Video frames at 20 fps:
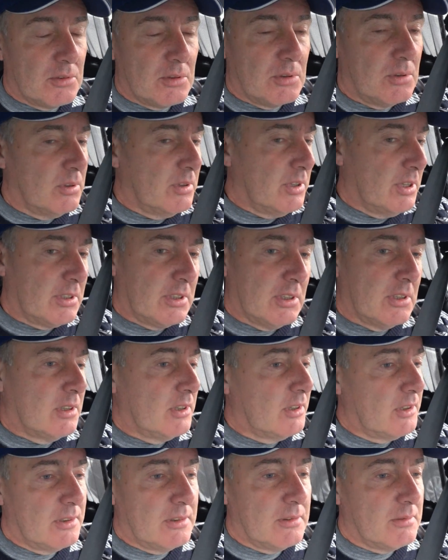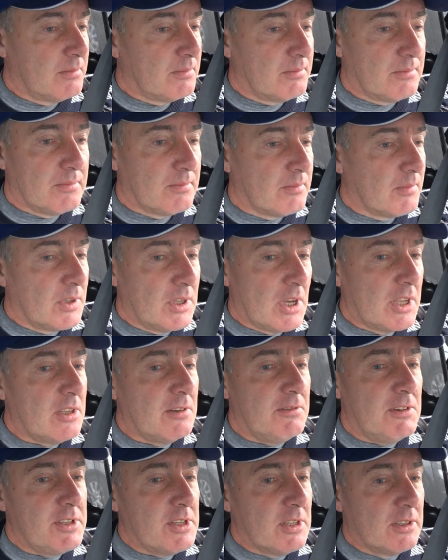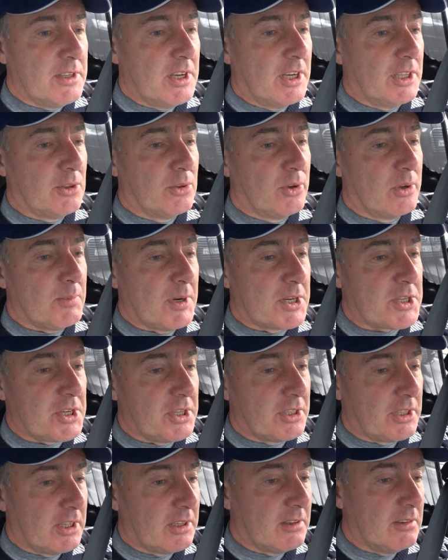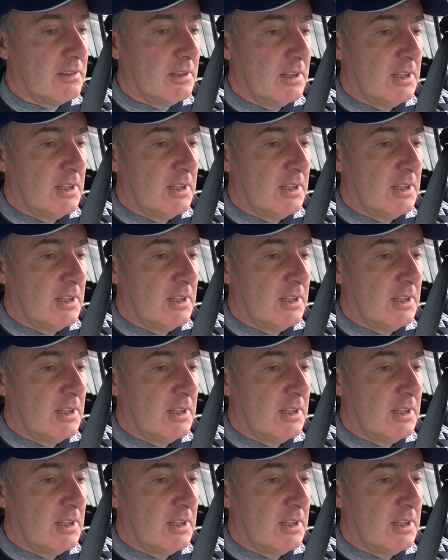но это я не видел ни одной машины,